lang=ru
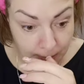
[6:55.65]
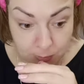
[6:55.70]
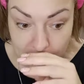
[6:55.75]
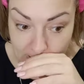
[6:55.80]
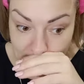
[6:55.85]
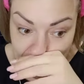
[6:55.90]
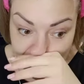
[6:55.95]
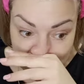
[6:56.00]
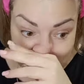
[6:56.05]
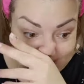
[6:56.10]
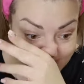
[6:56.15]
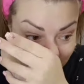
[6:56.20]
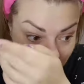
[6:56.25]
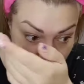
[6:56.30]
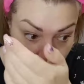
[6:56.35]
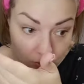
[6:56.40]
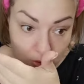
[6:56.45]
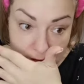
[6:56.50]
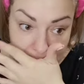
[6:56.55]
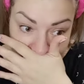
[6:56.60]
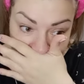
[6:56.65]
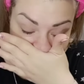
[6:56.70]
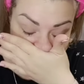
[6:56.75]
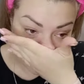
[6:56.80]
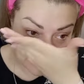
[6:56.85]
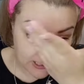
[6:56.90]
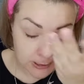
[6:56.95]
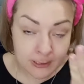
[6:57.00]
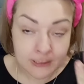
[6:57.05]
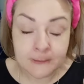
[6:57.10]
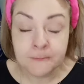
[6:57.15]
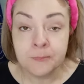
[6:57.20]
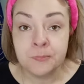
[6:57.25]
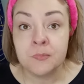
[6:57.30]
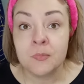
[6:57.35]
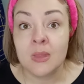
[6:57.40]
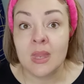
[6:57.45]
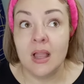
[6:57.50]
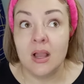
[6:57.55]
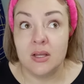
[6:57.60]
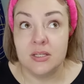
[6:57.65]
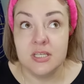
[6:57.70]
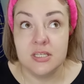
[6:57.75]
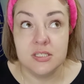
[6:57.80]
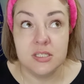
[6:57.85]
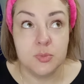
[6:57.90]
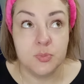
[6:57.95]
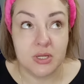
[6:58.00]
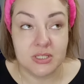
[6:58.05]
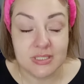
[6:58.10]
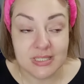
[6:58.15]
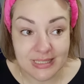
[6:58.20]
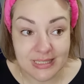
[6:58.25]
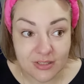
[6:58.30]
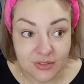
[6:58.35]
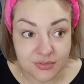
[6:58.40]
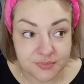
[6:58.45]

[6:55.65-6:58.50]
перерасчитывается уже скидка 10%.